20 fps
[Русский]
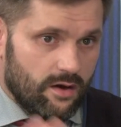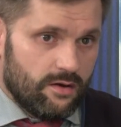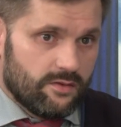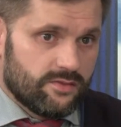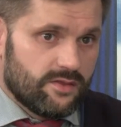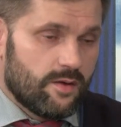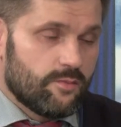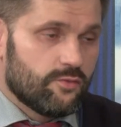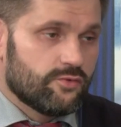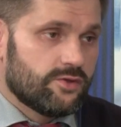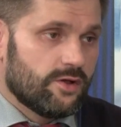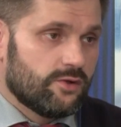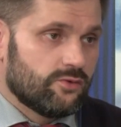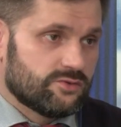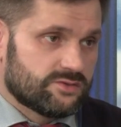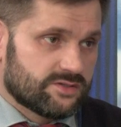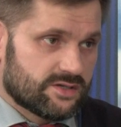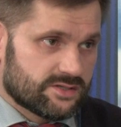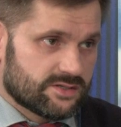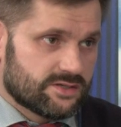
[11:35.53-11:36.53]
нам
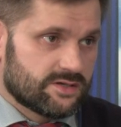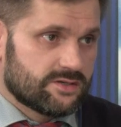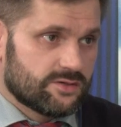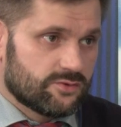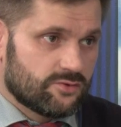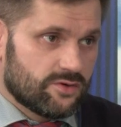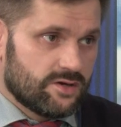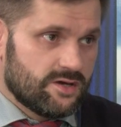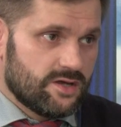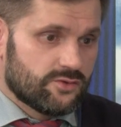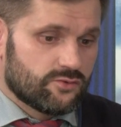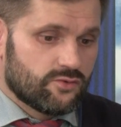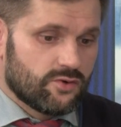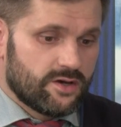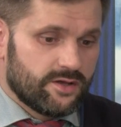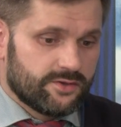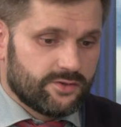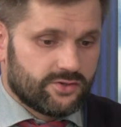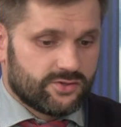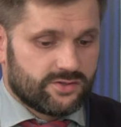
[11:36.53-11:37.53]
удалось раскрыть эту клетку,
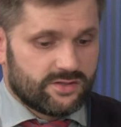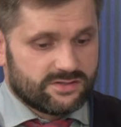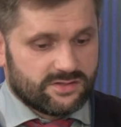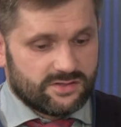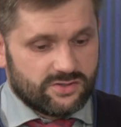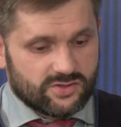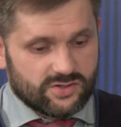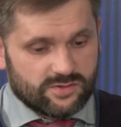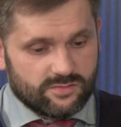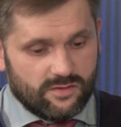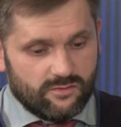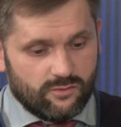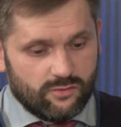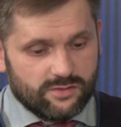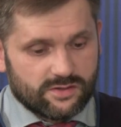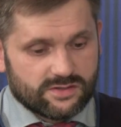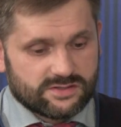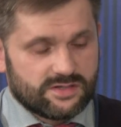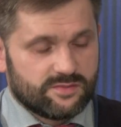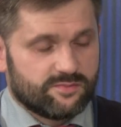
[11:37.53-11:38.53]
клеточное содержимое
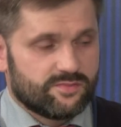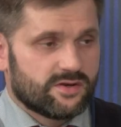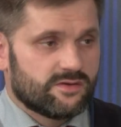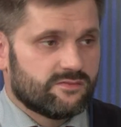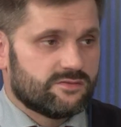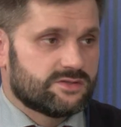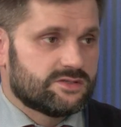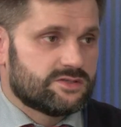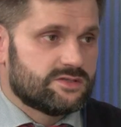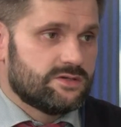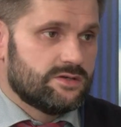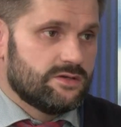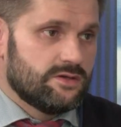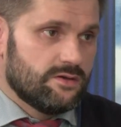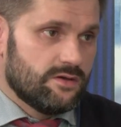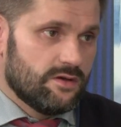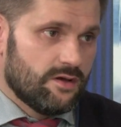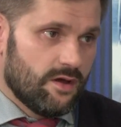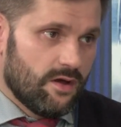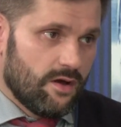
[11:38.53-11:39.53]
водорослей
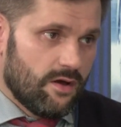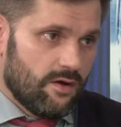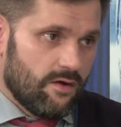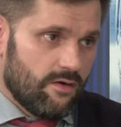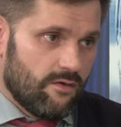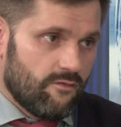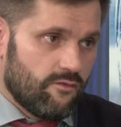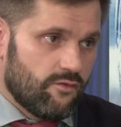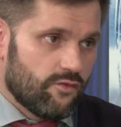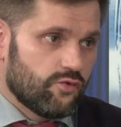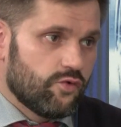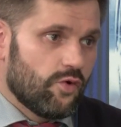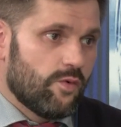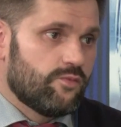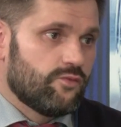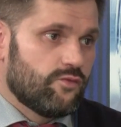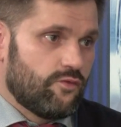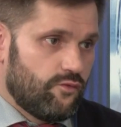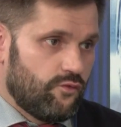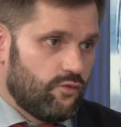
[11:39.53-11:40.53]
перевести в
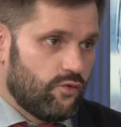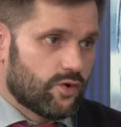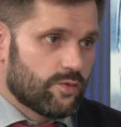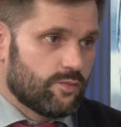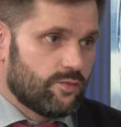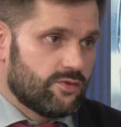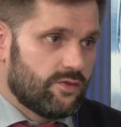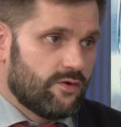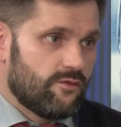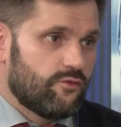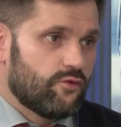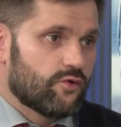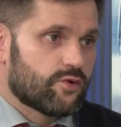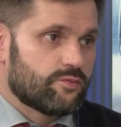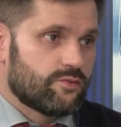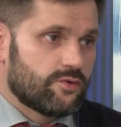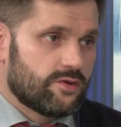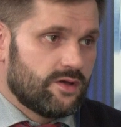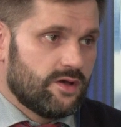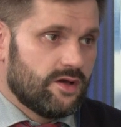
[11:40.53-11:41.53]
удобную форму, до
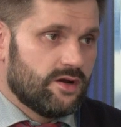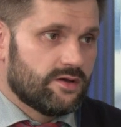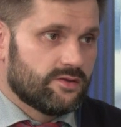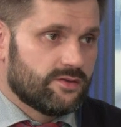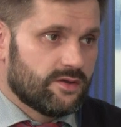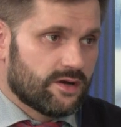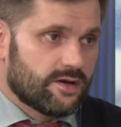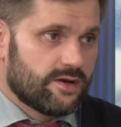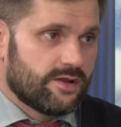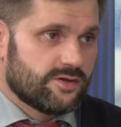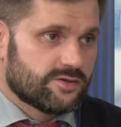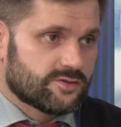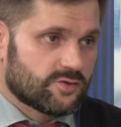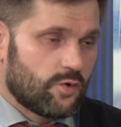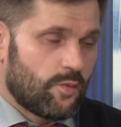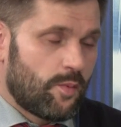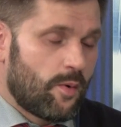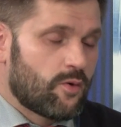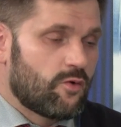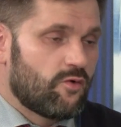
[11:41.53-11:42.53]
формы геля, до
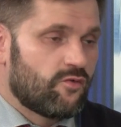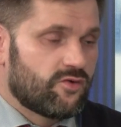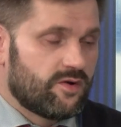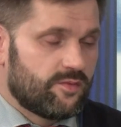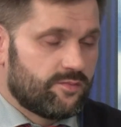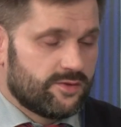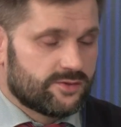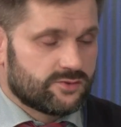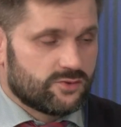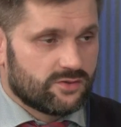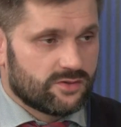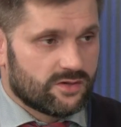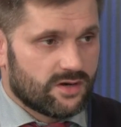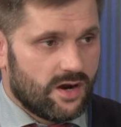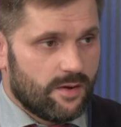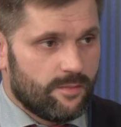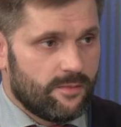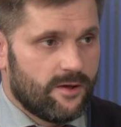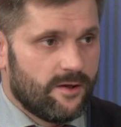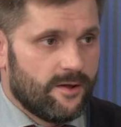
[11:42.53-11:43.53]
клинической упаковка 500
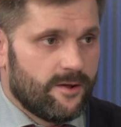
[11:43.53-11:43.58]
грамм,